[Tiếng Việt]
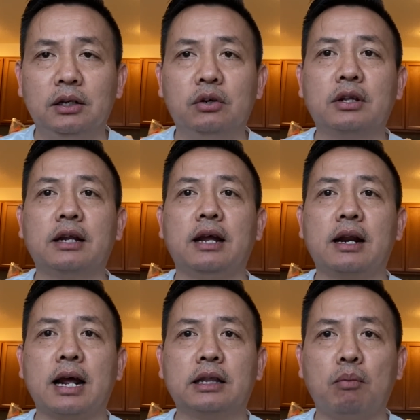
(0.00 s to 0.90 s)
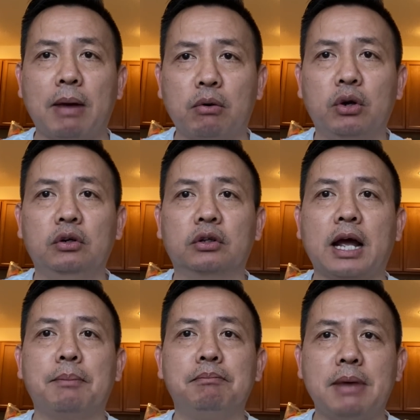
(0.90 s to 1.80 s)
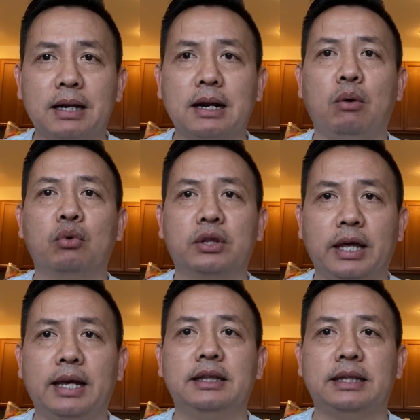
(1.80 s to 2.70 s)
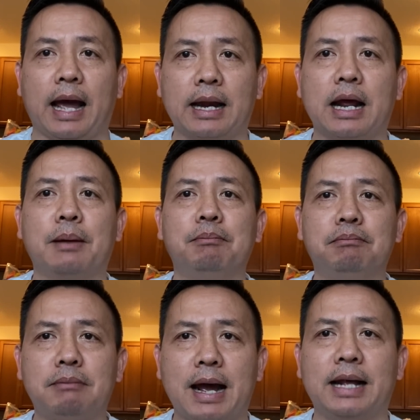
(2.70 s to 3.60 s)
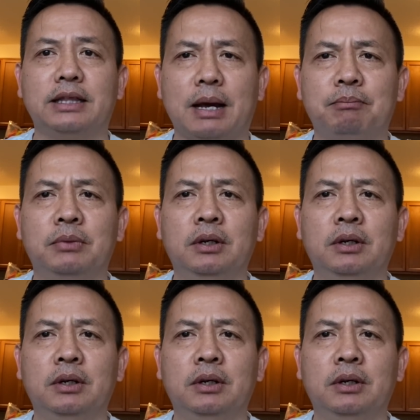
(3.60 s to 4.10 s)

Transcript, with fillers: người ta đã ra thông báo rồi, người ta bắt đầu sẽ trả ra ba trăm